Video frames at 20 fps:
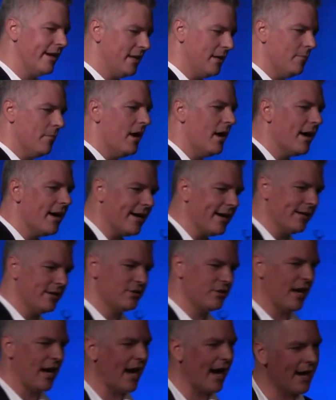
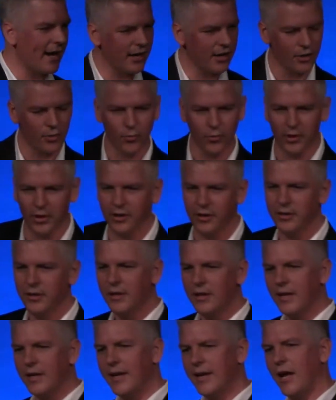animais, água.
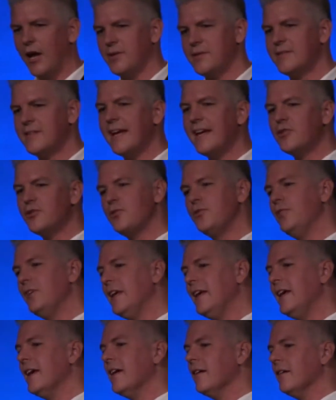Ao sexto
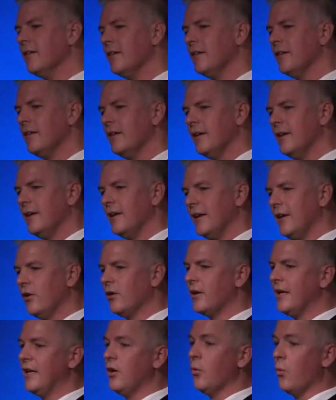dia, Ele
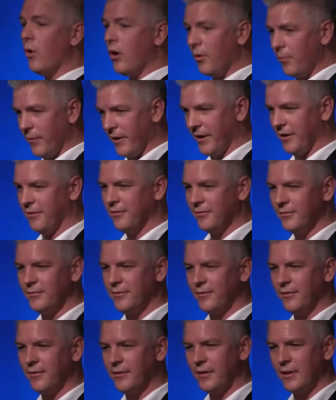cria o homem,
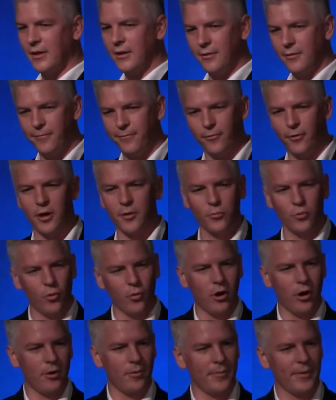forma o
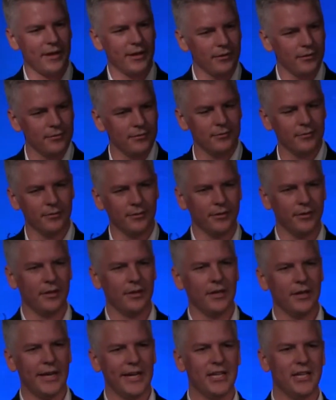homem
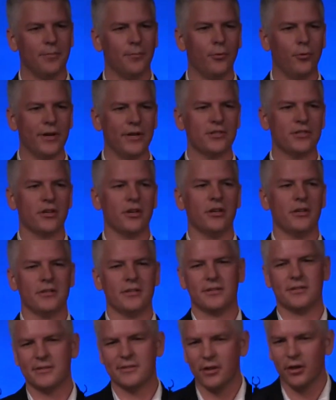e depois
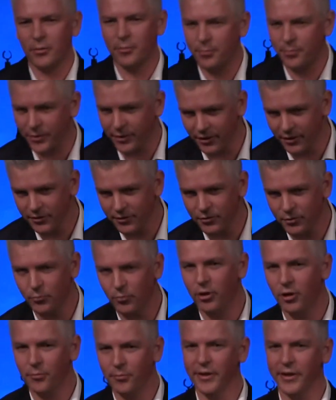sopra no
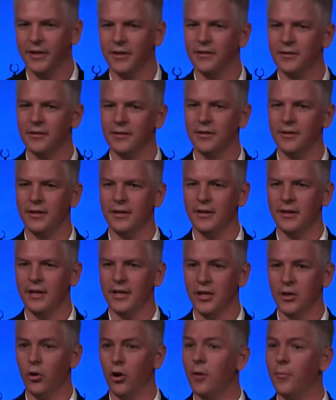homem.
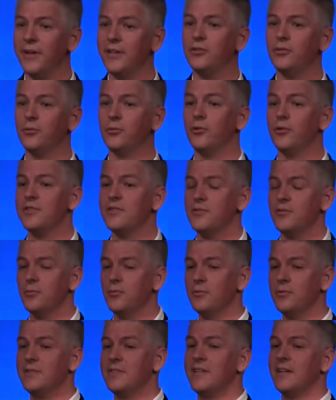E o homem tornou-se
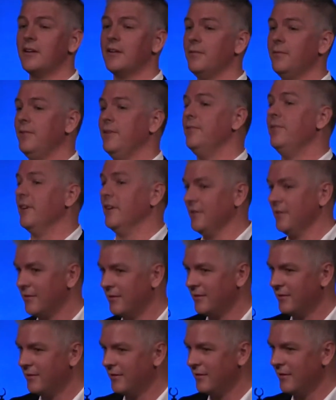um ser
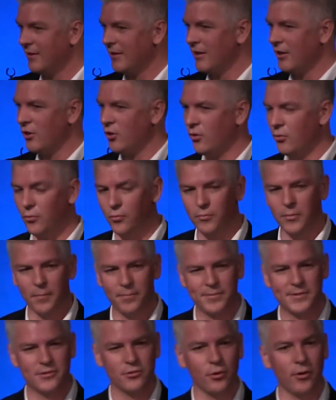vivente, uma
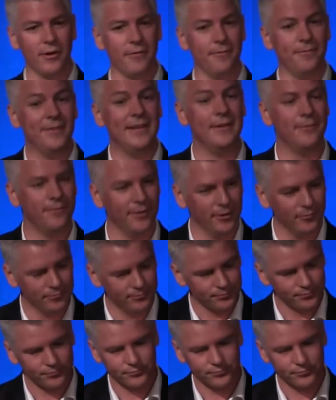pessoa viva.